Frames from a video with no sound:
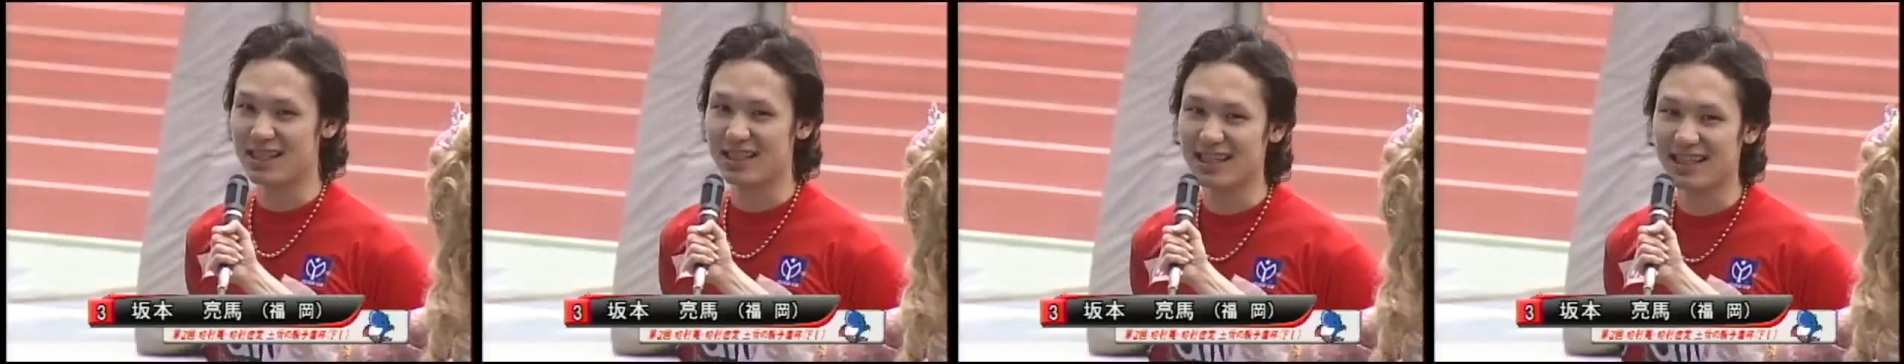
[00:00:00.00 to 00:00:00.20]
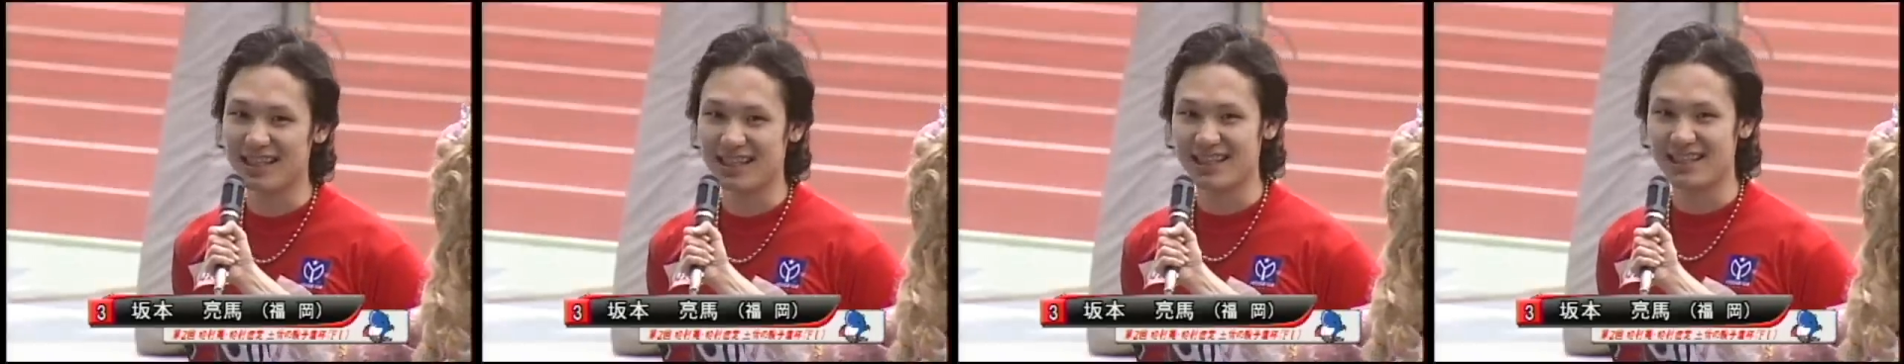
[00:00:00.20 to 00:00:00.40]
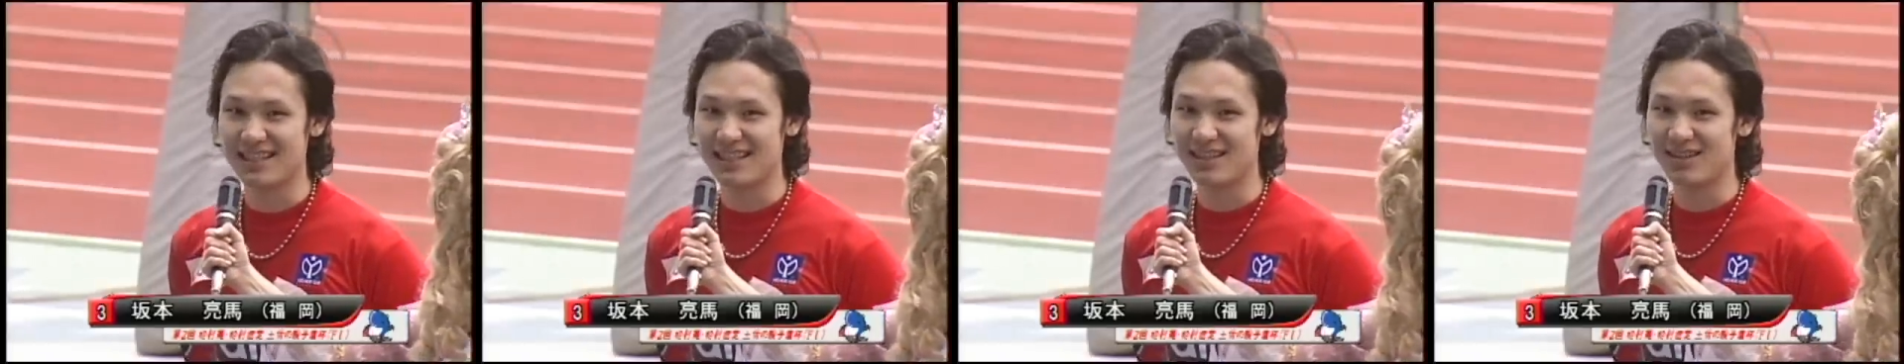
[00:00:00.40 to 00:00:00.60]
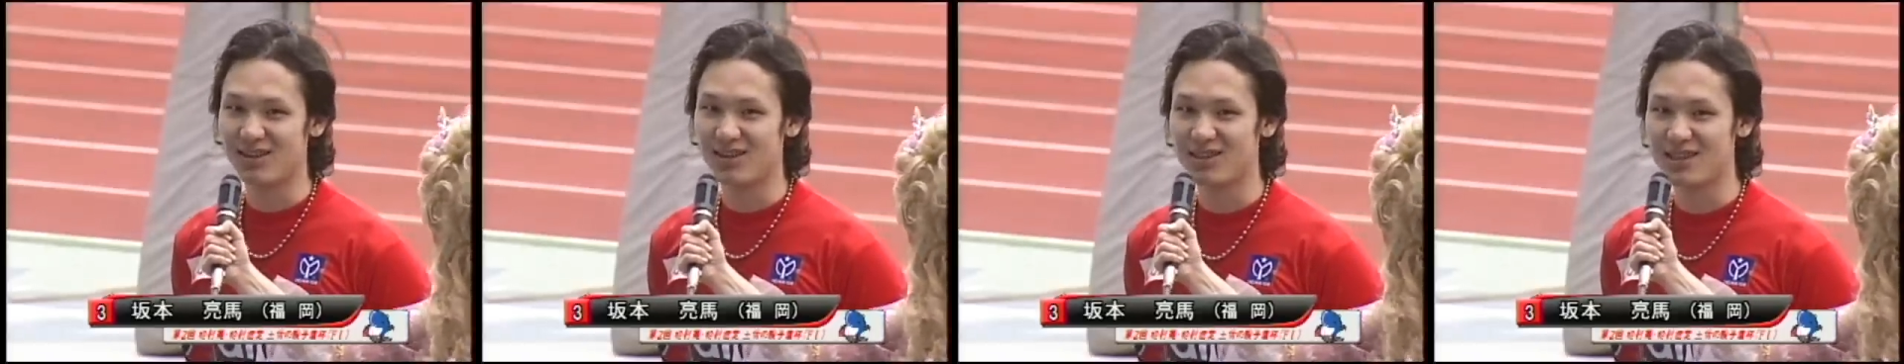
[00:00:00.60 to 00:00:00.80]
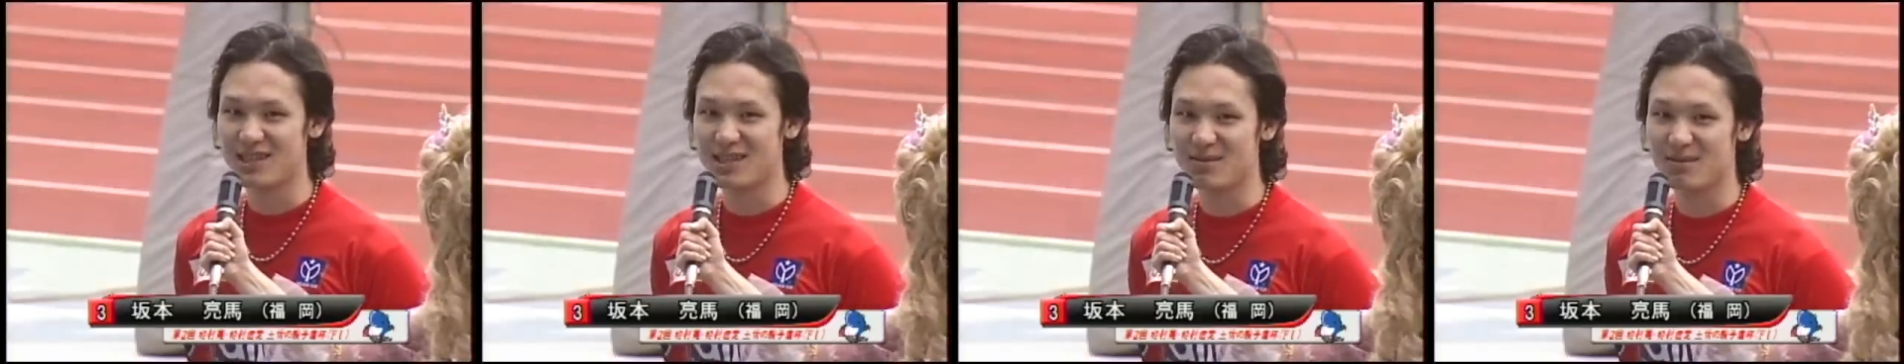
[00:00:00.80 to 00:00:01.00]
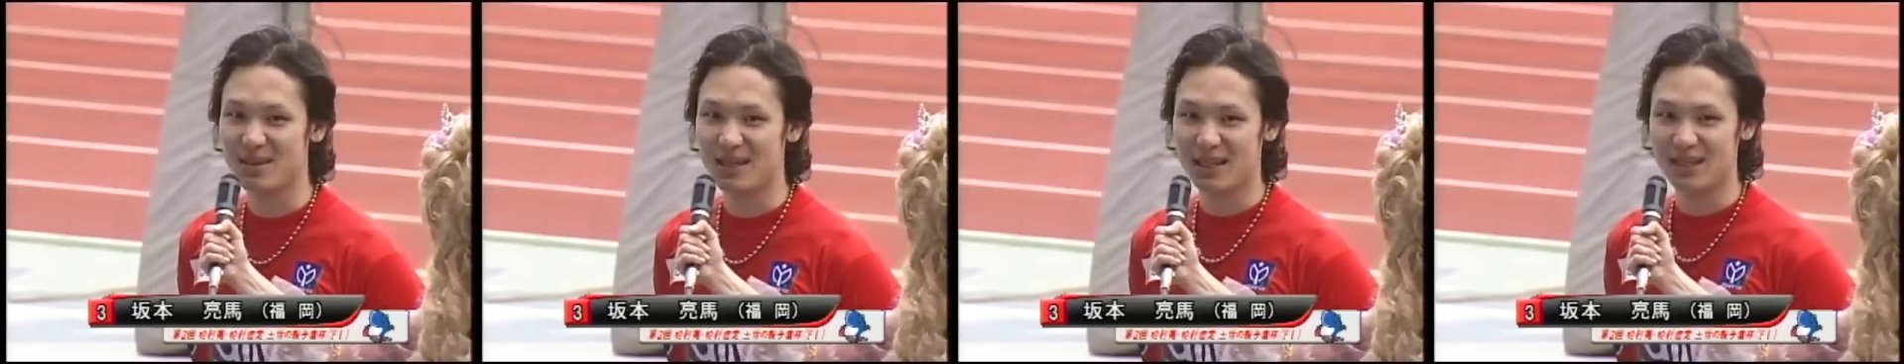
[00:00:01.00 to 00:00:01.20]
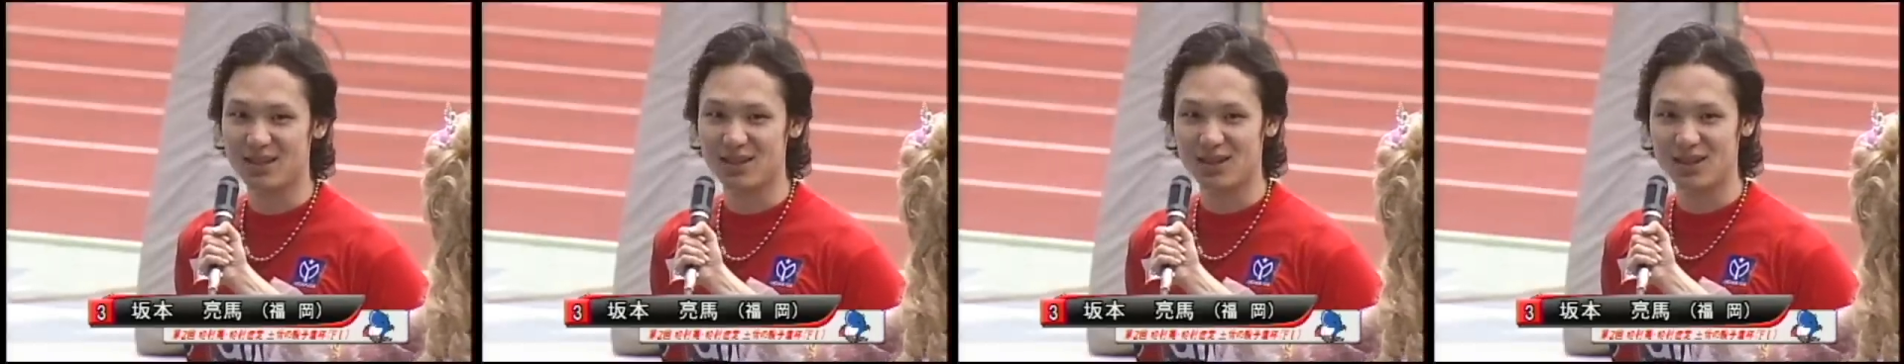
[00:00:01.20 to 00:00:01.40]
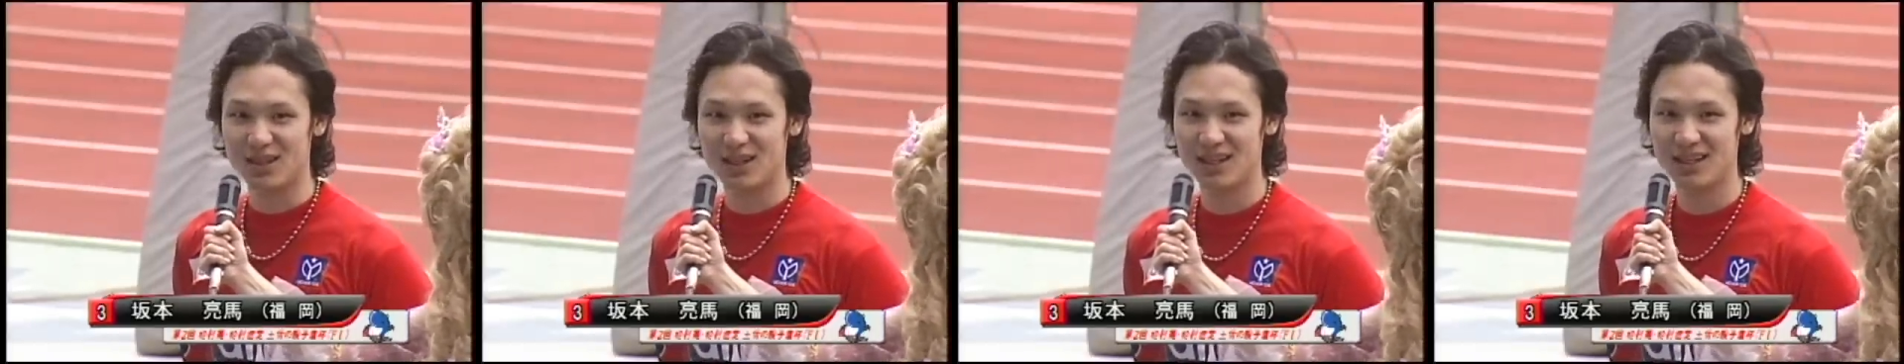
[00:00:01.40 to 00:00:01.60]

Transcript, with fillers: かり気を引き締めないと